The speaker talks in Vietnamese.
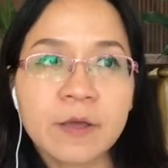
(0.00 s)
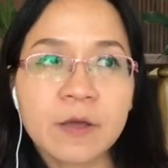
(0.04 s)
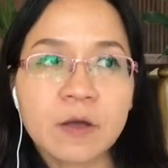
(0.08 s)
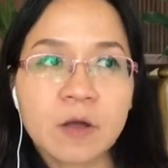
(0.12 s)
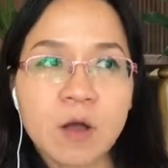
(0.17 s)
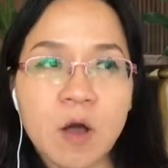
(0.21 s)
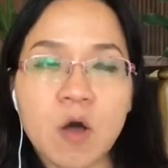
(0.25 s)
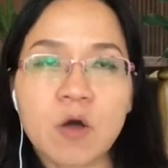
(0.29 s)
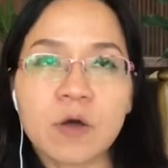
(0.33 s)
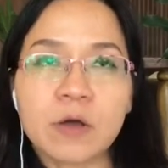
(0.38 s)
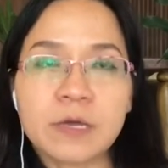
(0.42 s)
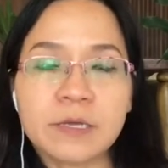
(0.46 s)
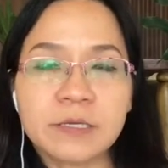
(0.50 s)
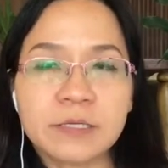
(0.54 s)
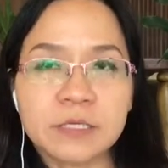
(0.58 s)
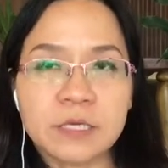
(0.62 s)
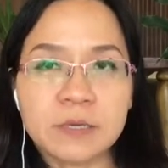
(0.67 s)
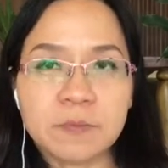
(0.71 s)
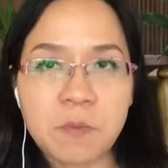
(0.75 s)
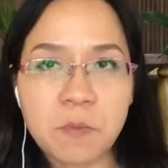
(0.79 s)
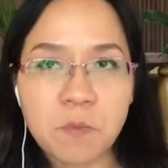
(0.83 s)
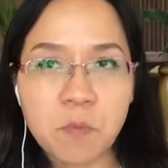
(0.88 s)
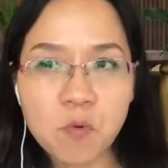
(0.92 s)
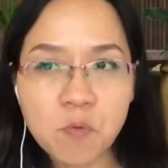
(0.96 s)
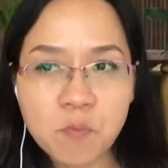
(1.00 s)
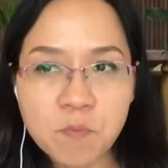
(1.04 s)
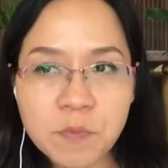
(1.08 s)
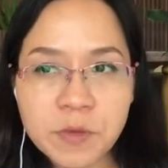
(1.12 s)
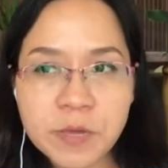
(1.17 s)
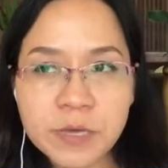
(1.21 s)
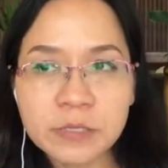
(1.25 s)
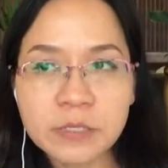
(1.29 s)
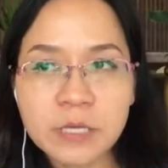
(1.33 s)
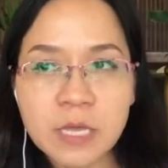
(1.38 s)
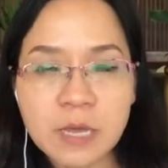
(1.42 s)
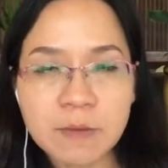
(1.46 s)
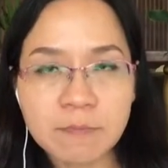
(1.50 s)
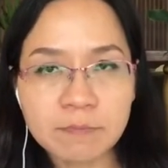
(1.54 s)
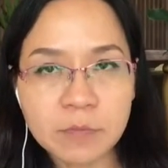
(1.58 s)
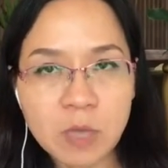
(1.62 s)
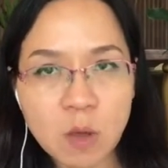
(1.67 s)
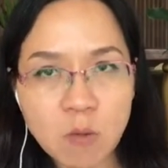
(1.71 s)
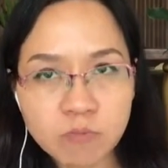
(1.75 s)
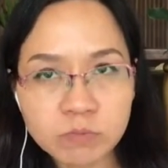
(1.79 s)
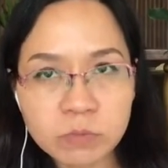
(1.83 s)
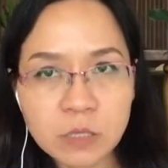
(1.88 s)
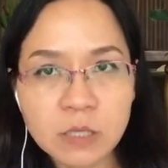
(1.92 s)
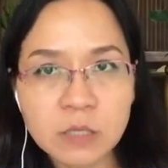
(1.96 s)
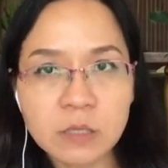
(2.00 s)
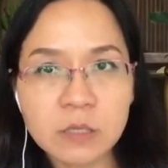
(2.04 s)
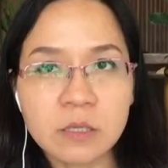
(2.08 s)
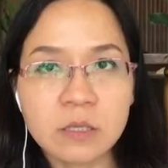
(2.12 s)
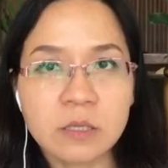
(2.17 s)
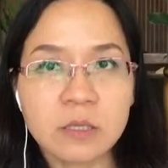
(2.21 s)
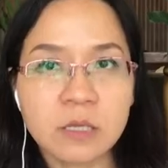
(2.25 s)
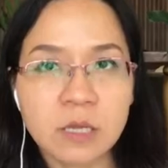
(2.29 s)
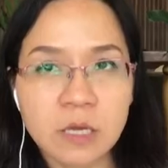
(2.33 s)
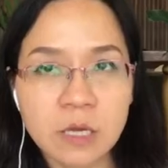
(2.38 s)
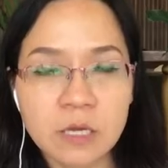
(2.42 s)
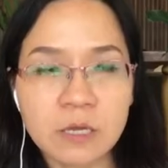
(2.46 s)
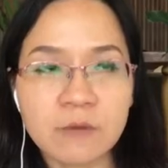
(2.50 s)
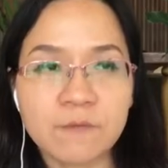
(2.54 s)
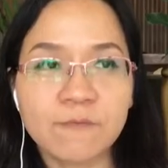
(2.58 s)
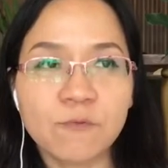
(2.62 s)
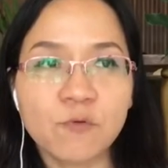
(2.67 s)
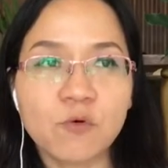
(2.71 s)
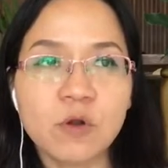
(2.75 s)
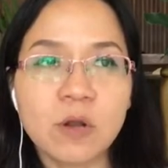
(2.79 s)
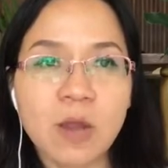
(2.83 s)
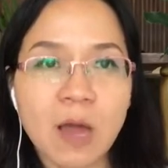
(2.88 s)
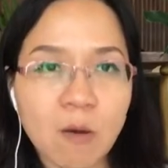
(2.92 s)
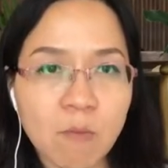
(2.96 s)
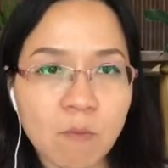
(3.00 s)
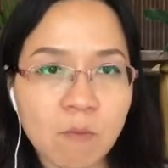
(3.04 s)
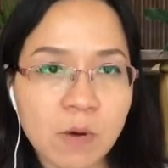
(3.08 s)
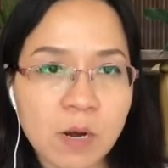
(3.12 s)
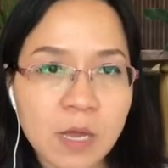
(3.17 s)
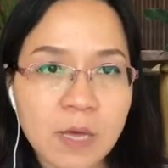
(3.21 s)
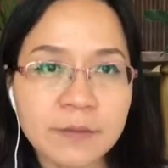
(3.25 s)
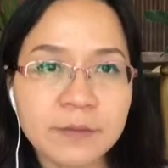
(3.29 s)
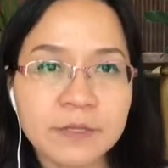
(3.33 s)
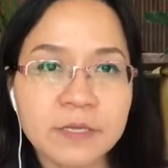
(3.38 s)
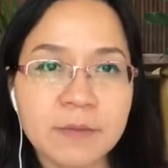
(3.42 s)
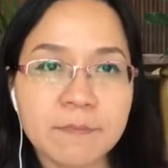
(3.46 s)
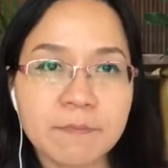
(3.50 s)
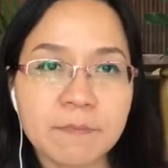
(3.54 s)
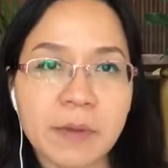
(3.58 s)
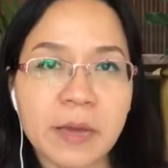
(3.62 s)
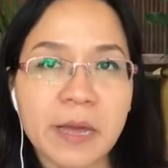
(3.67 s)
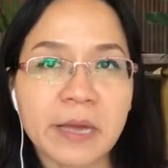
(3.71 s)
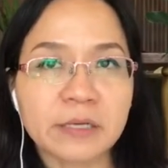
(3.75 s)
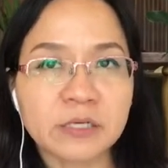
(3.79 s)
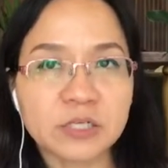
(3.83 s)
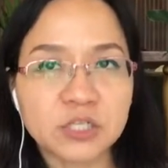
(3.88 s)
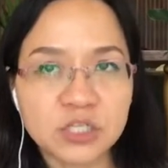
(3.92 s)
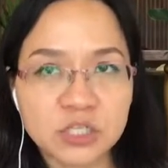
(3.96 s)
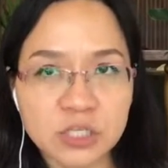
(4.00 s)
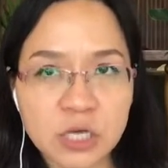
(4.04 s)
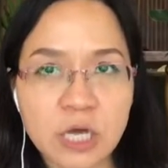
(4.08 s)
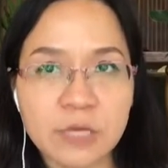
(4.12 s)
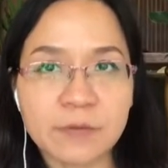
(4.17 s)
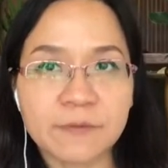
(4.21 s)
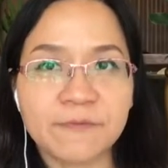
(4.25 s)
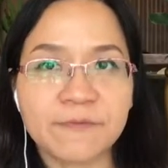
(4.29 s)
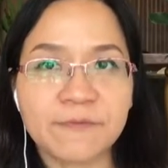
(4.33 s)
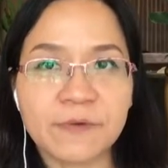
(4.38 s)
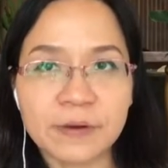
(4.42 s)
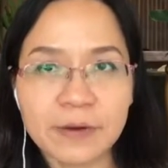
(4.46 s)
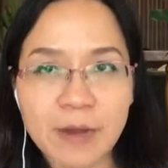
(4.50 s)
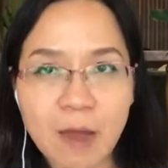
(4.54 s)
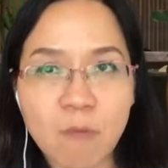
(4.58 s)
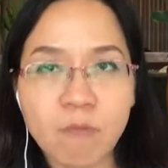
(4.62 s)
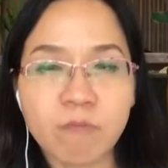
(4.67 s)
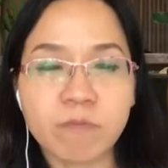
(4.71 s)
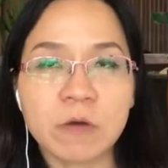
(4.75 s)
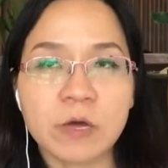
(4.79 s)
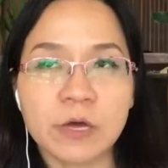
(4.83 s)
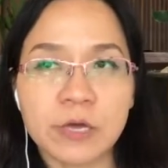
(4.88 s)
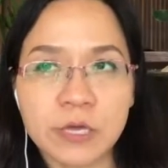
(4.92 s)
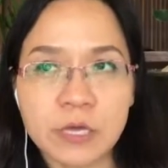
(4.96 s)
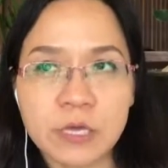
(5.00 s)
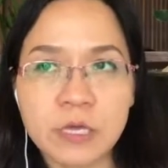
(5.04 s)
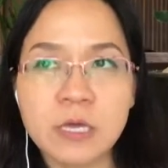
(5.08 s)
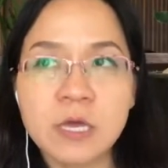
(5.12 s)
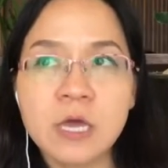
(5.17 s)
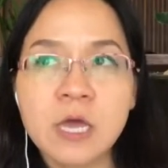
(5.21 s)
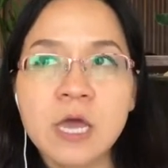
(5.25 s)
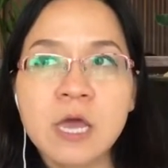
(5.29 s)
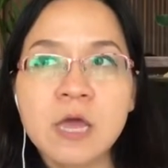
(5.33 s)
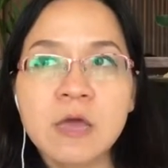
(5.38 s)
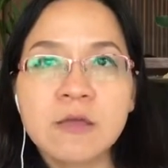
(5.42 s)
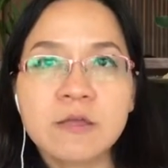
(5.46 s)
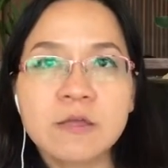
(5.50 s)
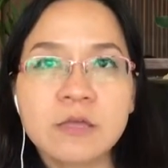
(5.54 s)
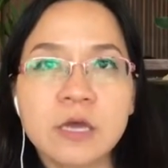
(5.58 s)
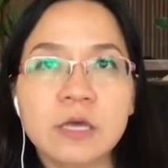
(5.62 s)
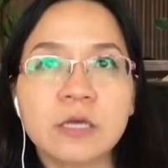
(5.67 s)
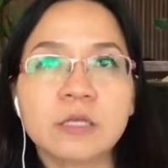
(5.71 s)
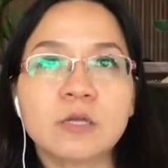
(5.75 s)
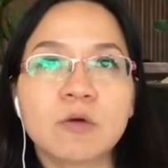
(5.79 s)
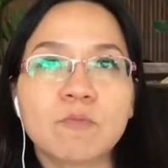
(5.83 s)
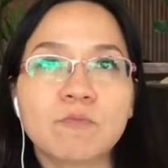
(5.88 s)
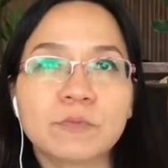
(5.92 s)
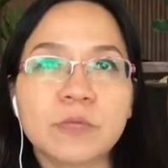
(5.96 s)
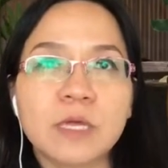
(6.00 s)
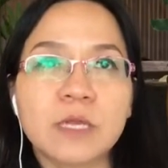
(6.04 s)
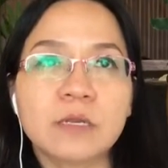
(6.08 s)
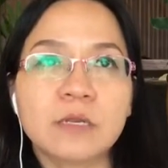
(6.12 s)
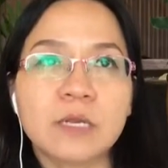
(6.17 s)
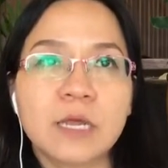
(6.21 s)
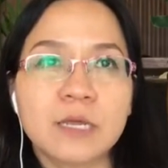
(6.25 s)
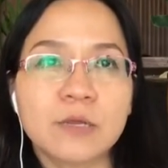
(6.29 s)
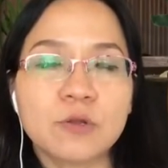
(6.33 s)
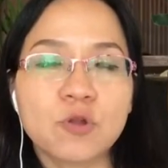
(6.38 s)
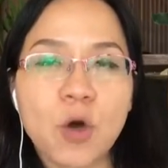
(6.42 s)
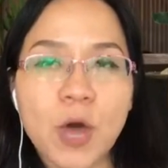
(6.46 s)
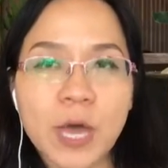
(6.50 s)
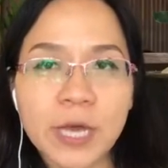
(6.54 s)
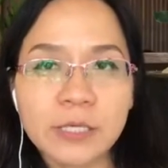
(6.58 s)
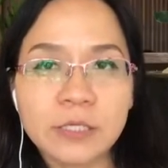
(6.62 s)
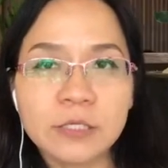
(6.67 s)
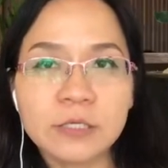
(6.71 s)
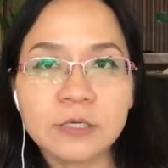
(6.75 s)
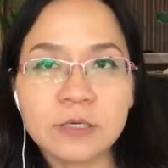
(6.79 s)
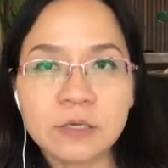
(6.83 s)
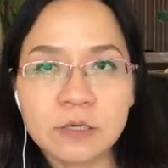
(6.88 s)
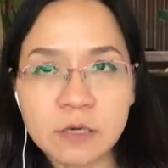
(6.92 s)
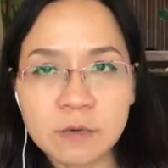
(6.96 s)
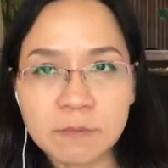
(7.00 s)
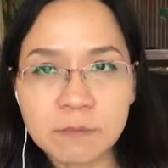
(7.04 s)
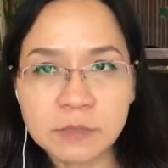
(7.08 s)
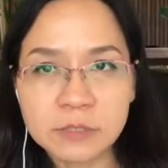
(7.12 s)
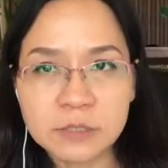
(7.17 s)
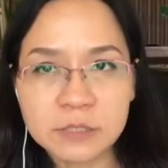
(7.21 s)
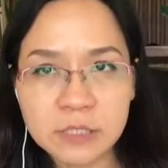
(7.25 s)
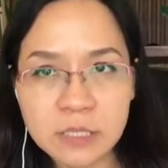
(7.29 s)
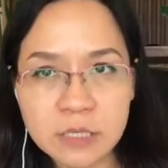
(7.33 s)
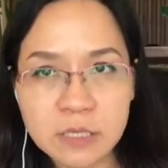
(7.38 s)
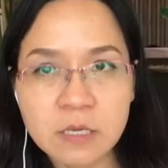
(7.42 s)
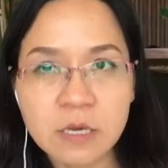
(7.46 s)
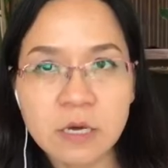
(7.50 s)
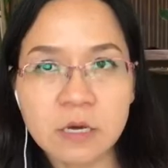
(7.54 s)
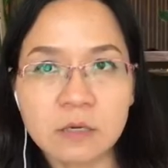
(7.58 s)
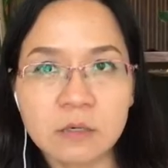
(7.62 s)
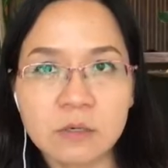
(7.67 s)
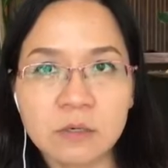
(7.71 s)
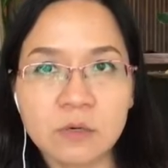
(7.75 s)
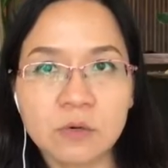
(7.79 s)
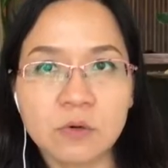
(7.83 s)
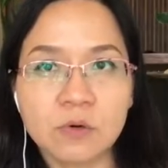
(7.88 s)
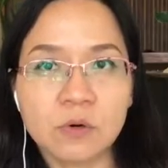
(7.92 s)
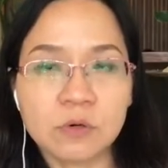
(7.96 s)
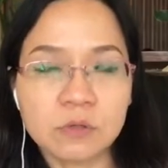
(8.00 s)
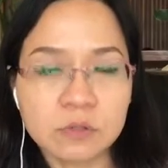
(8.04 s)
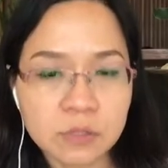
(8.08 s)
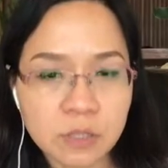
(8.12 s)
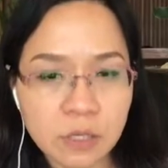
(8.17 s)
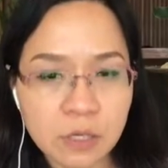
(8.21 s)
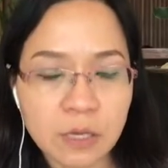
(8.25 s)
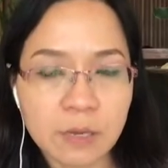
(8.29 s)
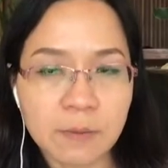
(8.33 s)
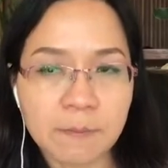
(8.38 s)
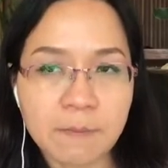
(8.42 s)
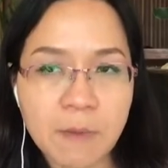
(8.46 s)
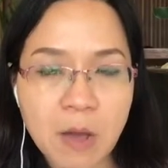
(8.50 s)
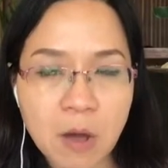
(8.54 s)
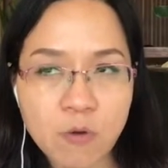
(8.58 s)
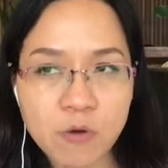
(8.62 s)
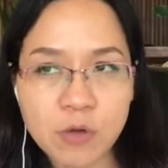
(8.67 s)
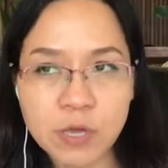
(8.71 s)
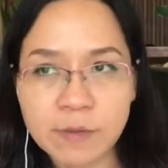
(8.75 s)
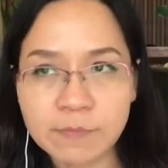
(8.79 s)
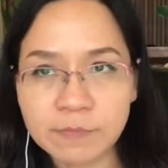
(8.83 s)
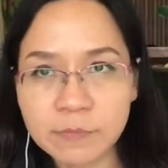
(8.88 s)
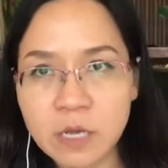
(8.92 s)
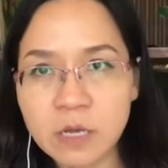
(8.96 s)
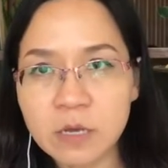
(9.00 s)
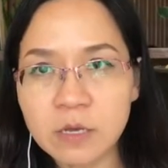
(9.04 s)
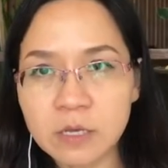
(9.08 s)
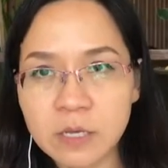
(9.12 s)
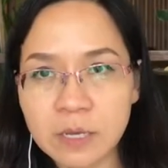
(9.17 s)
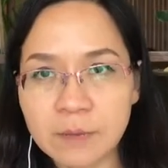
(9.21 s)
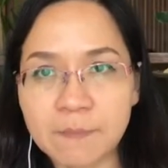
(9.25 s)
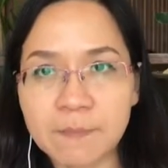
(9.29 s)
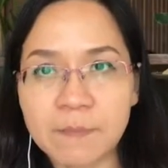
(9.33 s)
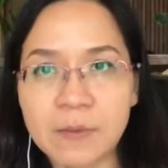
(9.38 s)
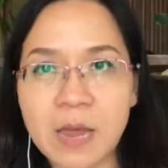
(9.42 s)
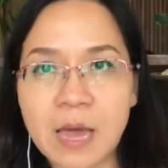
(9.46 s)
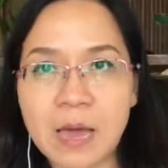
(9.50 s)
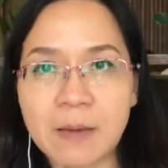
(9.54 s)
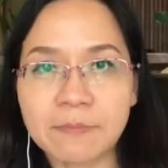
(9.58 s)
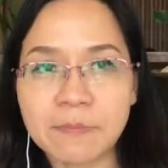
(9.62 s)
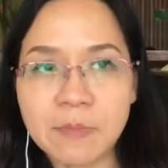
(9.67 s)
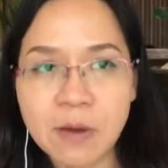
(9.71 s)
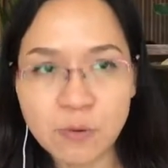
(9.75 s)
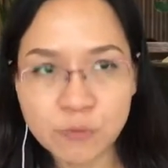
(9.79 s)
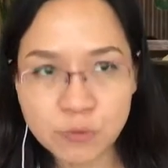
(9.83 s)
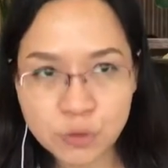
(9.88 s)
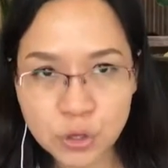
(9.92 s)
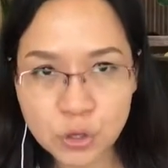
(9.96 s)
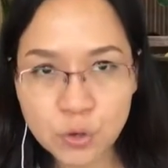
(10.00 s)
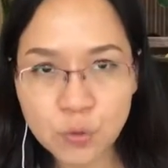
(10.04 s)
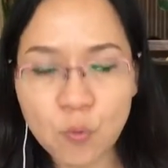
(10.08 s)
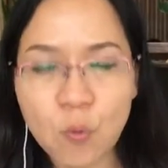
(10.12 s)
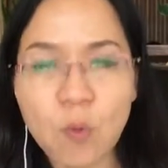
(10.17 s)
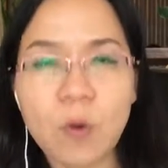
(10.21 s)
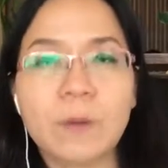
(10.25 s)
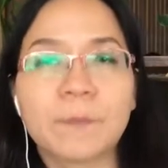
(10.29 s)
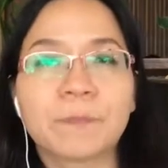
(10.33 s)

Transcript: còn các anh chị mà muốn biết thêm thông tin thì vui lòng lên trên mạng search và đọc kỹ những thông tin để đoán chừng coi mình sẽ nhận được tiền bảo hiểm thất nghiệp là bao nhiêu